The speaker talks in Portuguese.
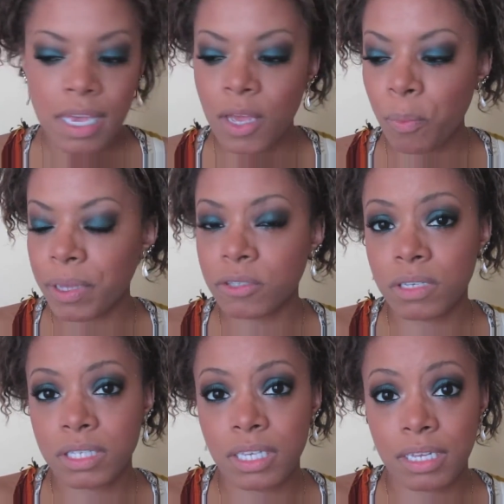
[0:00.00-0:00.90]
Eu penso
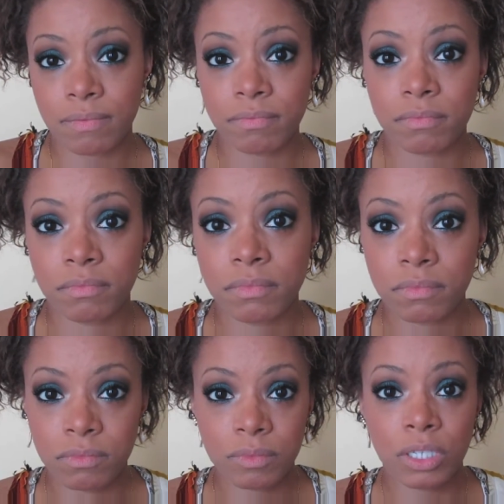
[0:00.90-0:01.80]
assim,
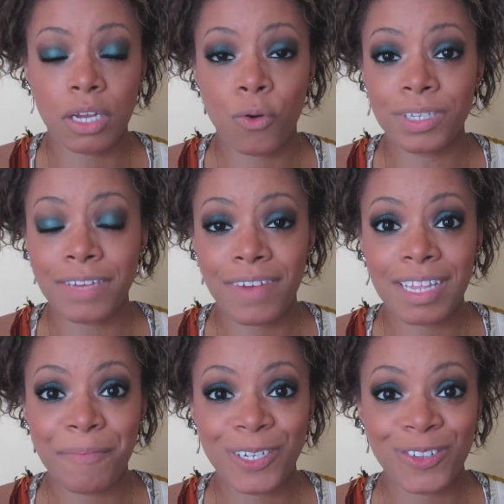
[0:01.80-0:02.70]
Muita coisa vai
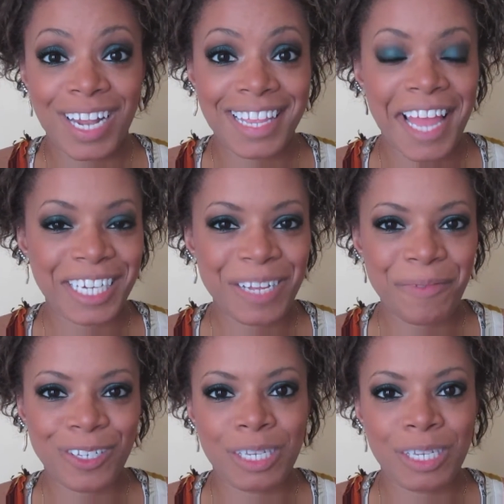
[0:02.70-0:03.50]
da personalidade da pessoa,